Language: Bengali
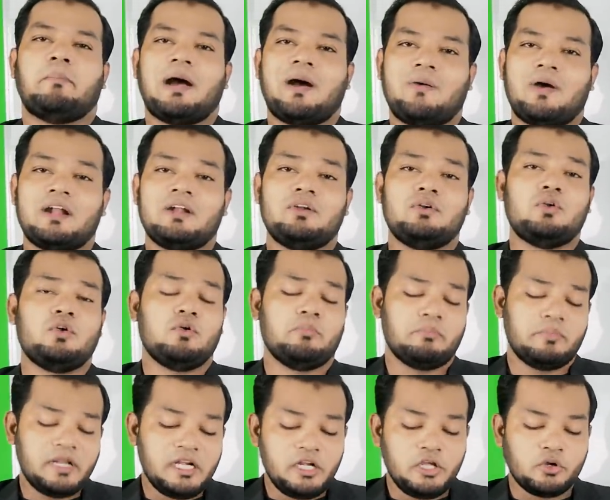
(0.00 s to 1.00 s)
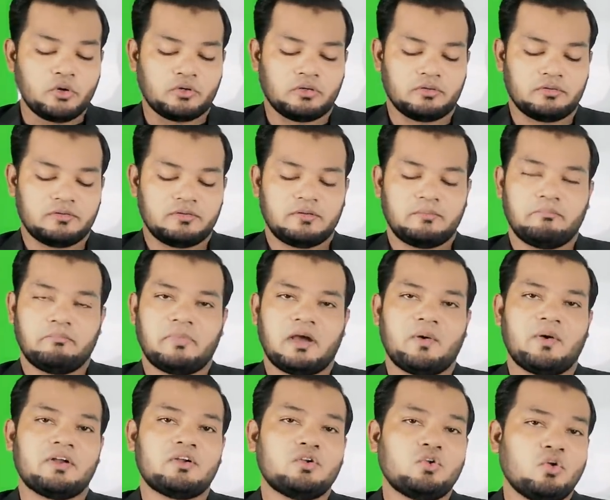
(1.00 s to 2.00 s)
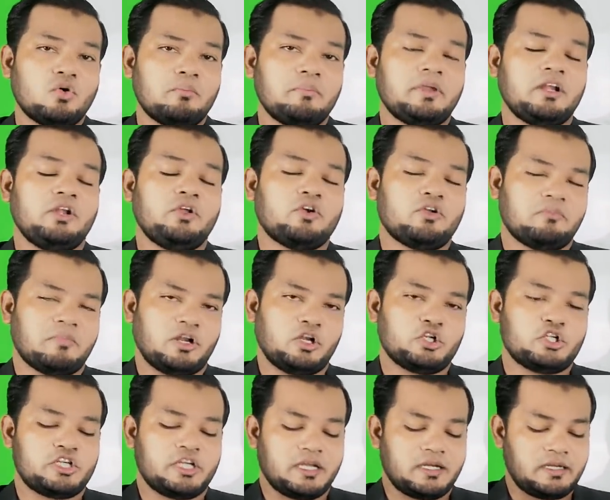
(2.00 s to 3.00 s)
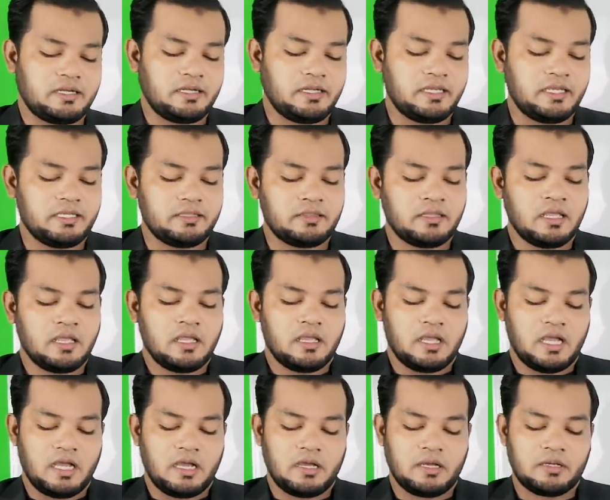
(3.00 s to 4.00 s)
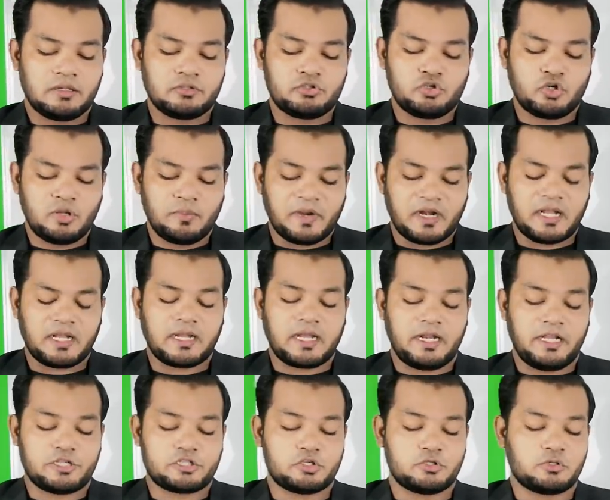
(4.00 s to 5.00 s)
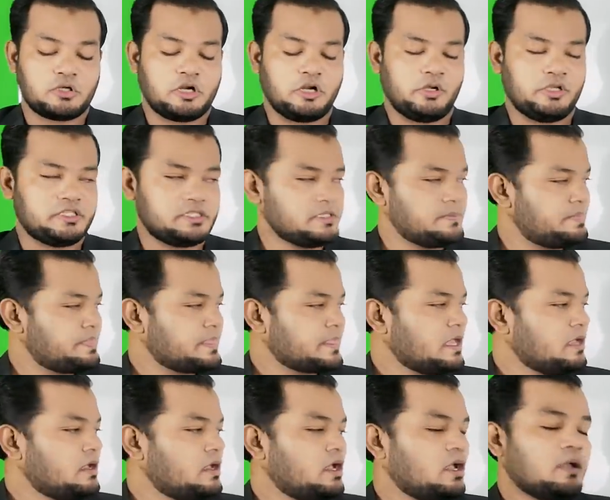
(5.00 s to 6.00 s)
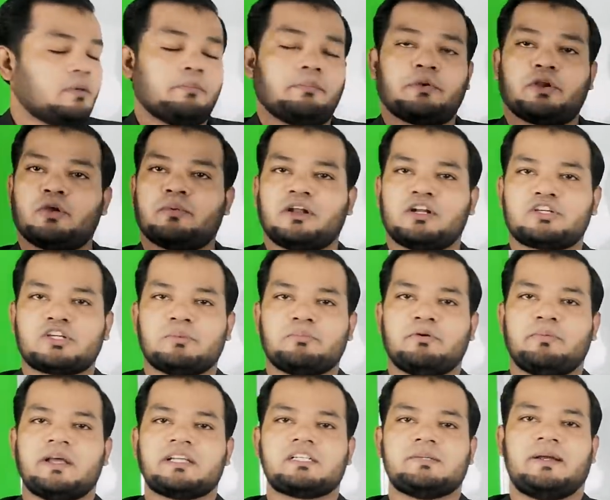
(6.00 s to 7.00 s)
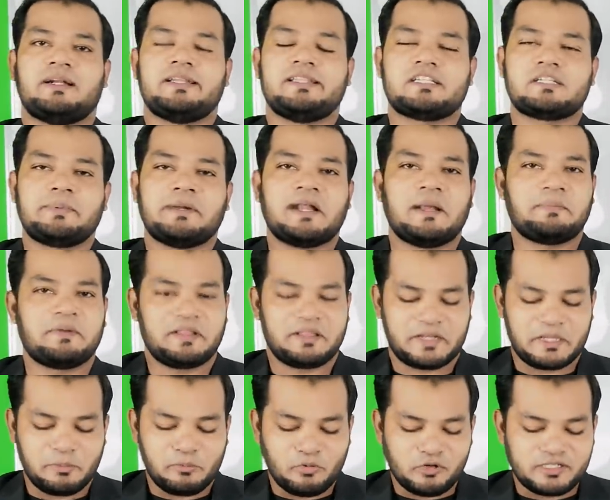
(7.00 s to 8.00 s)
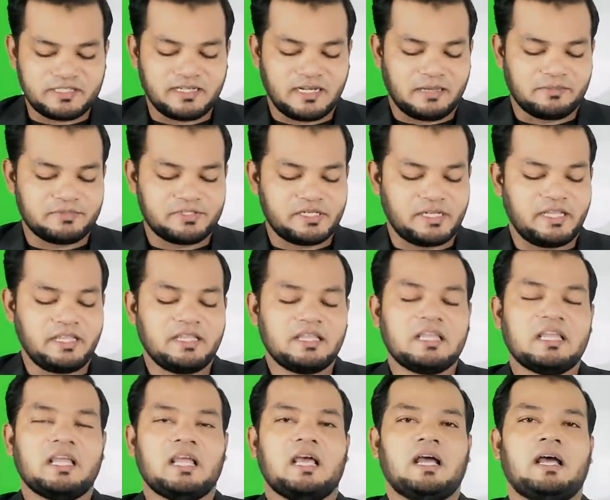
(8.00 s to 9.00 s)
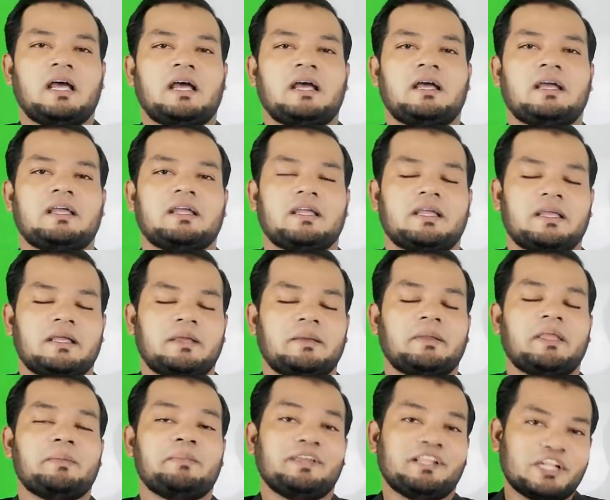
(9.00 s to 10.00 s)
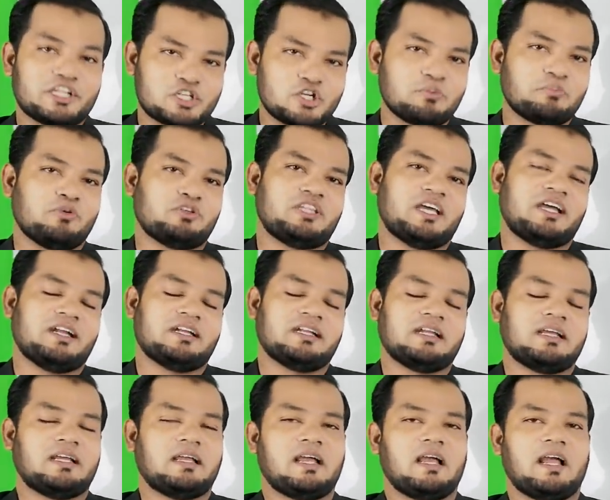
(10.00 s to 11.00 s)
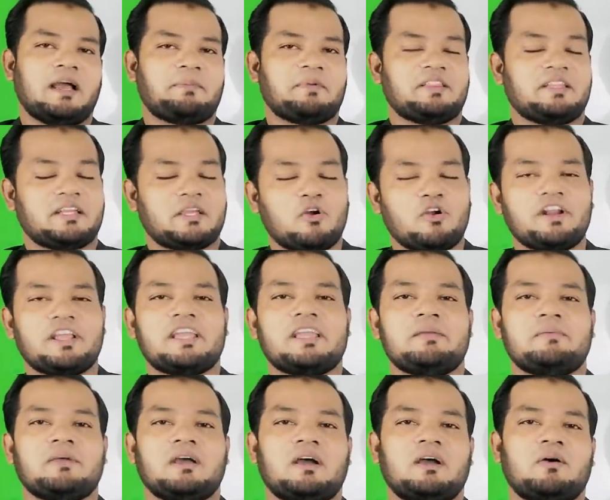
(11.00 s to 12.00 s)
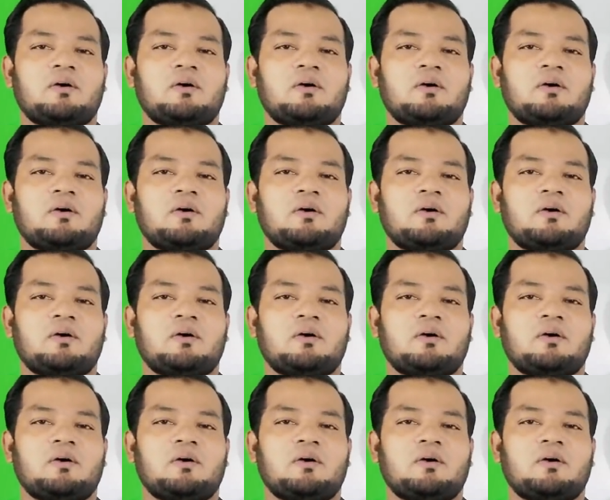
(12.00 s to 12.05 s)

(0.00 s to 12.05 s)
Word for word: বাউান্ন মিলিয়ন বাউান্ন মিলিয়ন মালয়েশিয়ান রিঙ্গিত জরিমানা কালেকশন করা হয়েছে প্রিয় মানুষের প্রবাসী বাংলাদেশে পেরে আপনাদেরকে বলছিলাম যে ইমিগ্রেশন প্রধান আপনাদেরকে অনেকেই